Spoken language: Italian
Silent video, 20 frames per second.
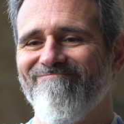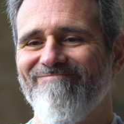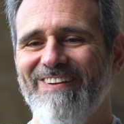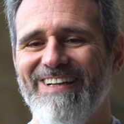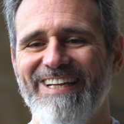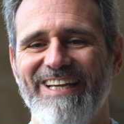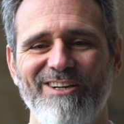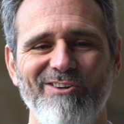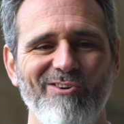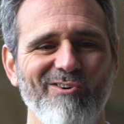
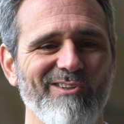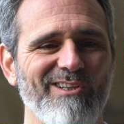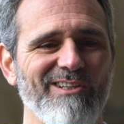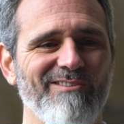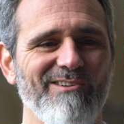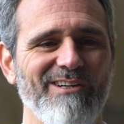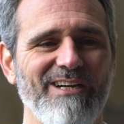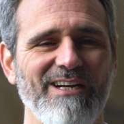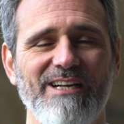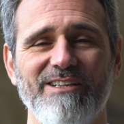anche noi di
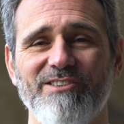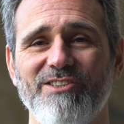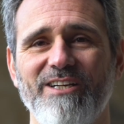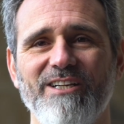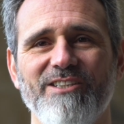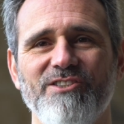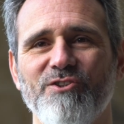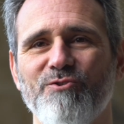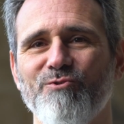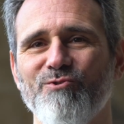voler
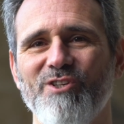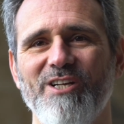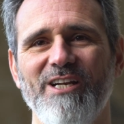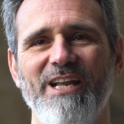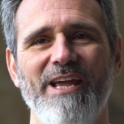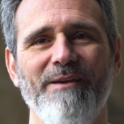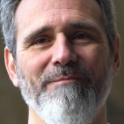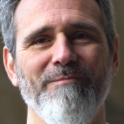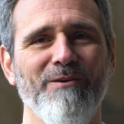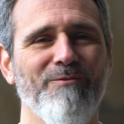lasciare
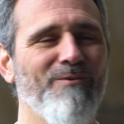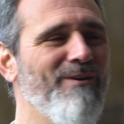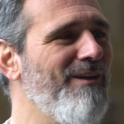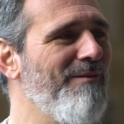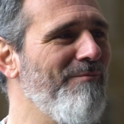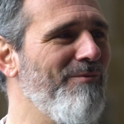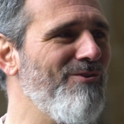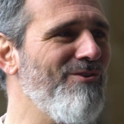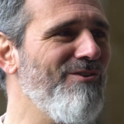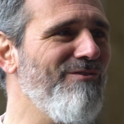Gerusalemme, in
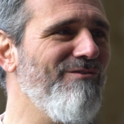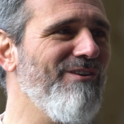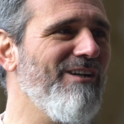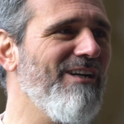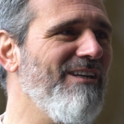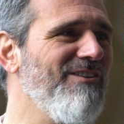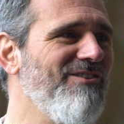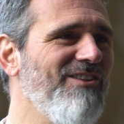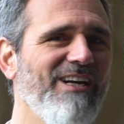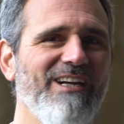qualche modo di
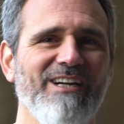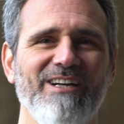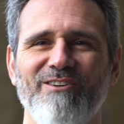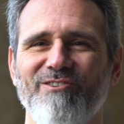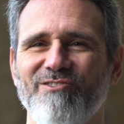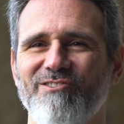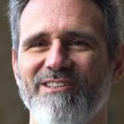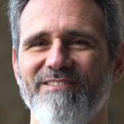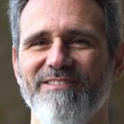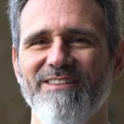voler lasciare la
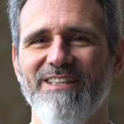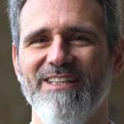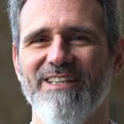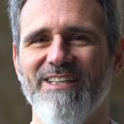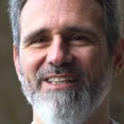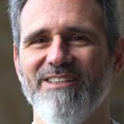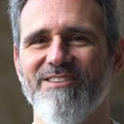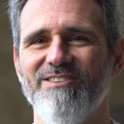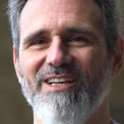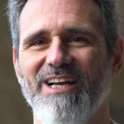nostra vita
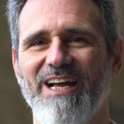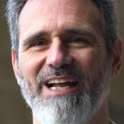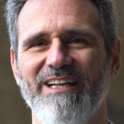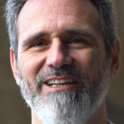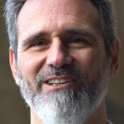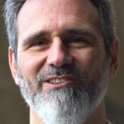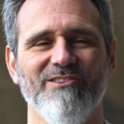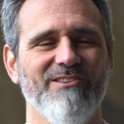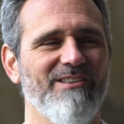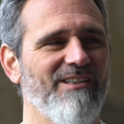
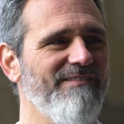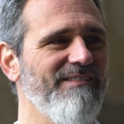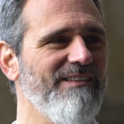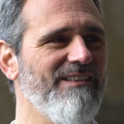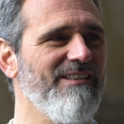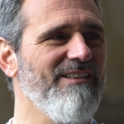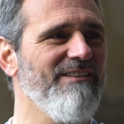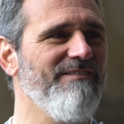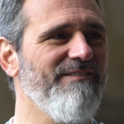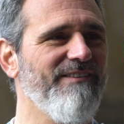ecclesiale, la nostra
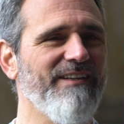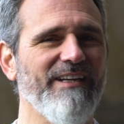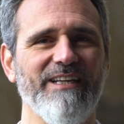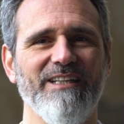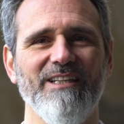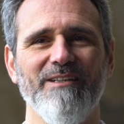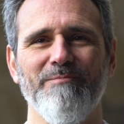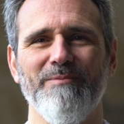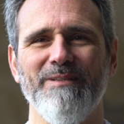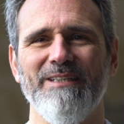vita di
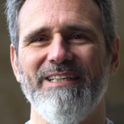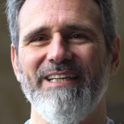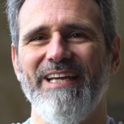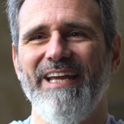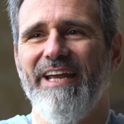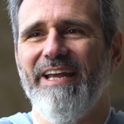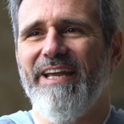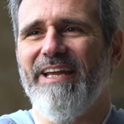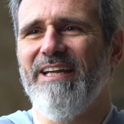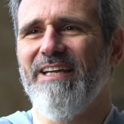fede,
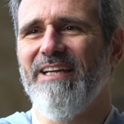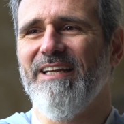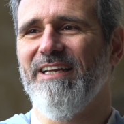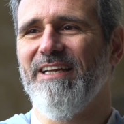perché,